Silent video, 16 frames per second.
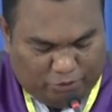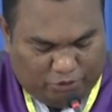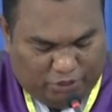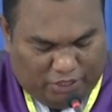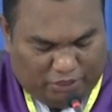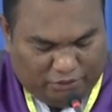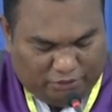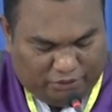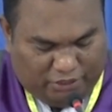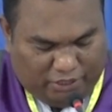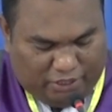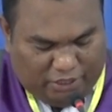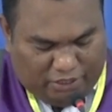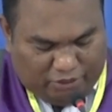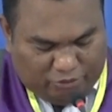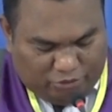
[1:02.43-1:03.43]
hujan
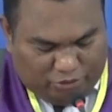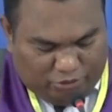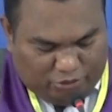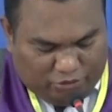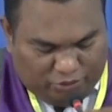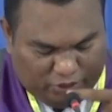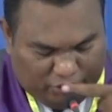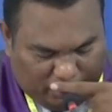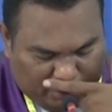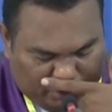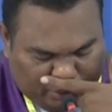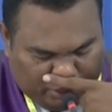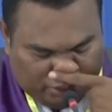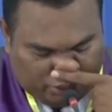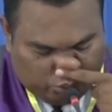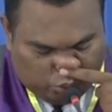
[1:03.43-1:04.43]
tiada turun di
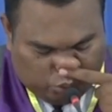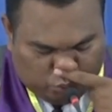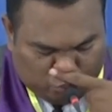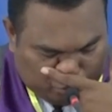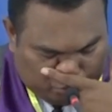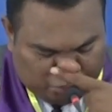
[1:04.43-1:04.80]
negeri itu.